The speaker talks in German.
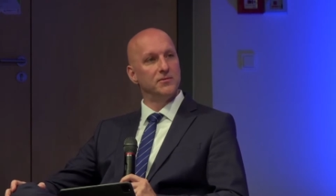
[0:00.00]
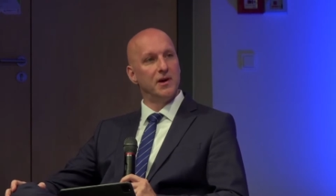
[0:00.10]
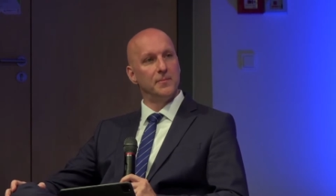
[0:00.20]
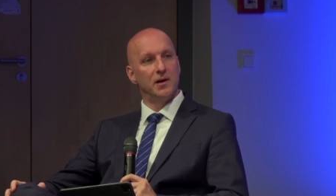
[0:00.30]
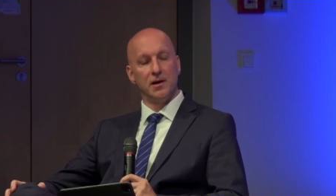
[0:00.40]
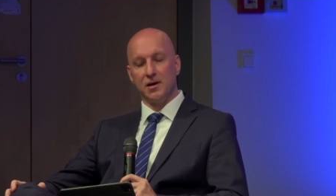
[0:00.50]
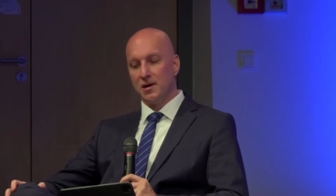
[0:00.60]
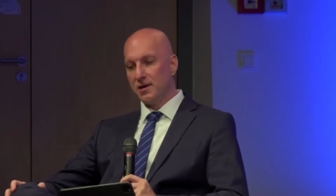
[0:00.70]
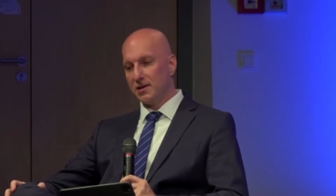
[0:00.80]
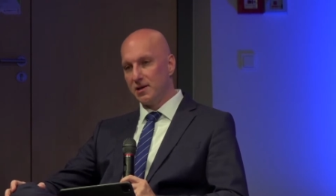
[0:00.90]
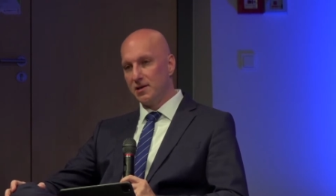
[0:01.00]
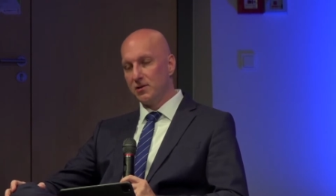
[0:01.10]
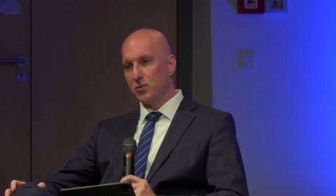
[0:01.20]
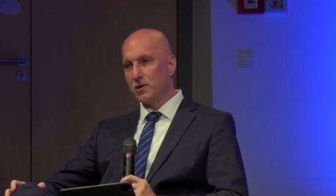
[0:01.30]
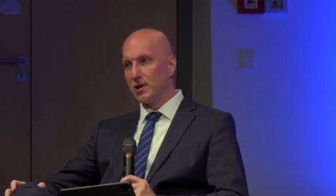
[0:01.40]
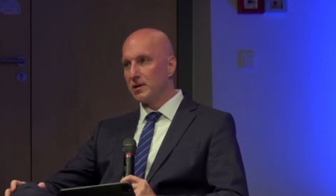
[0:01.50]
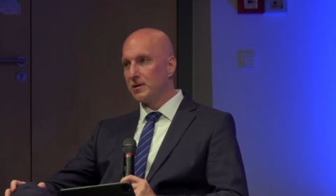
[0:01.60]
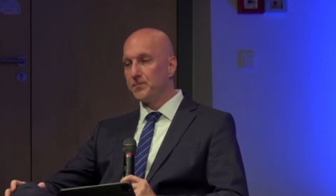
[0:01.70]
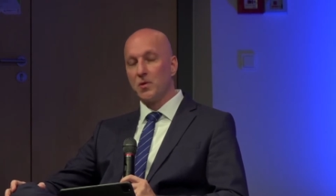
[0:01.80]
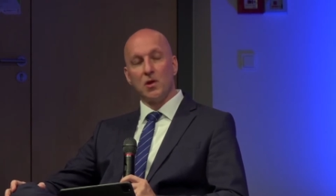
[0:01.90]
Wir haben ja da die
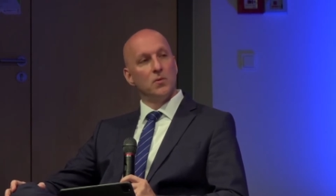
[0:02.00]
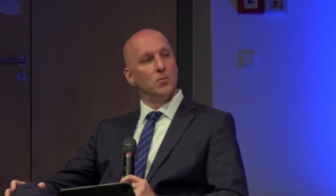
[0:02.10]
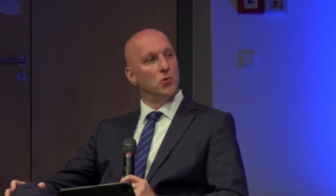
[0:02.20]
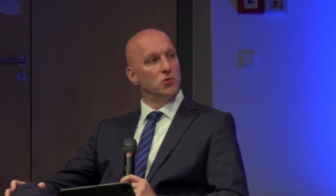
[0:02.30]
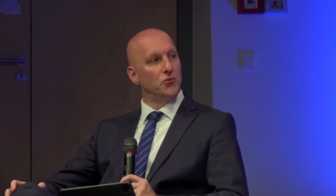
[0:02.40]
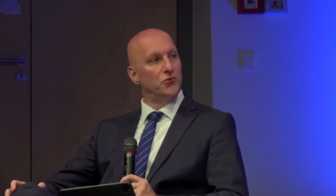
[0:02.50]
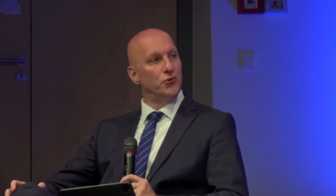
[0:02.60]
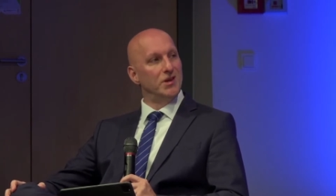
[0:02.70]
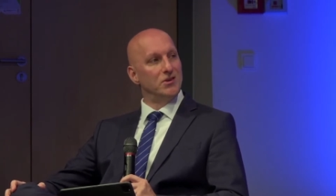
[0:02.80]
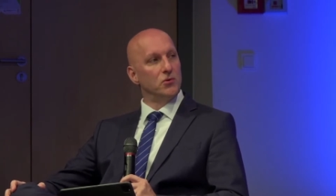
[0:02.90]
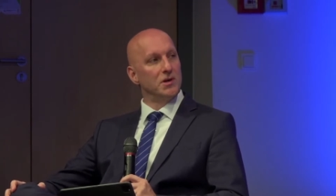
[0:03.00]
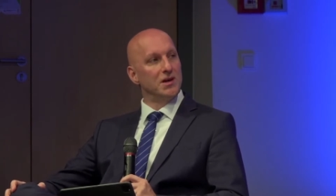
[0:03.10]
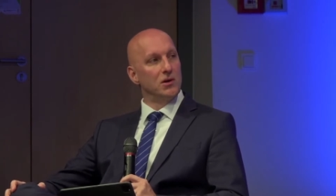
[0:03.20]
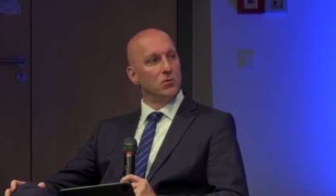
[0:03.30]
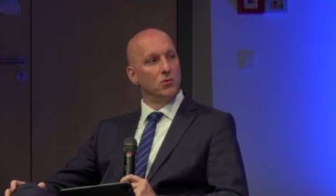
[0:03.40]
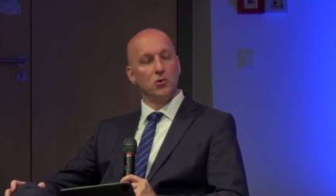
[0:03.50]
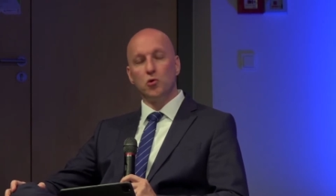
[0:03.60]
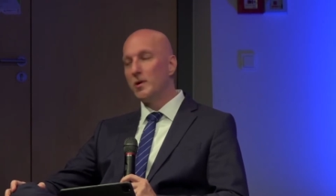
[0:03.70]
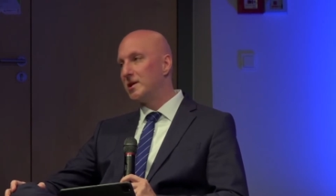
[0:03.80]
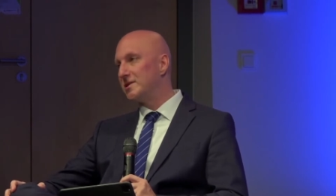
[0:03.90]
sogenannten Brutto für Netto-Regelungen
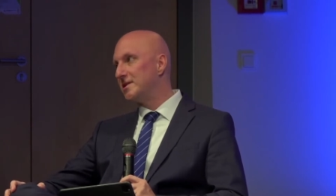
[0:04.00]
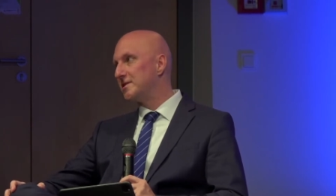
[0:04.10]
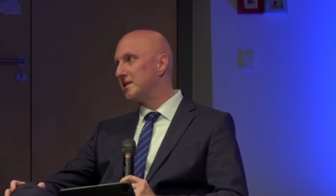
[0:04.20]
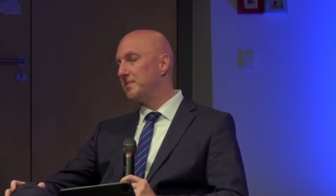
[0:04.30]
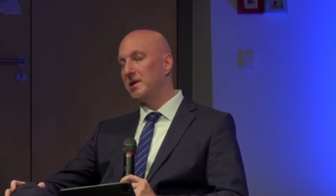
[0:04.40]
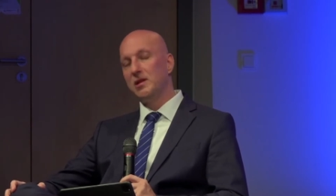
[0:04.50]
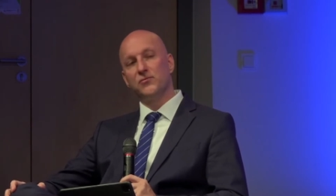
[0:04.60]
über das SGB in